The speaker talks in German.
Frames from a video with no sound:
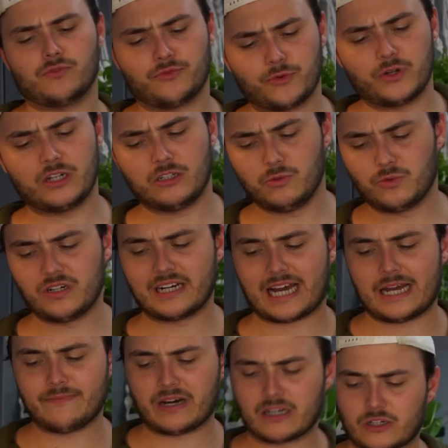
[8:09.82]
schon früher die Nudeln
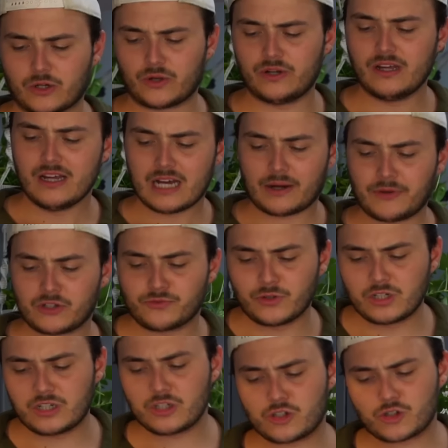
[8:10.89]
reinmachen können, aber ich
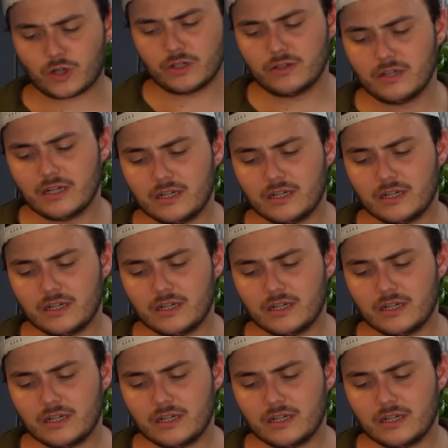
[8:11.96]
würde das schon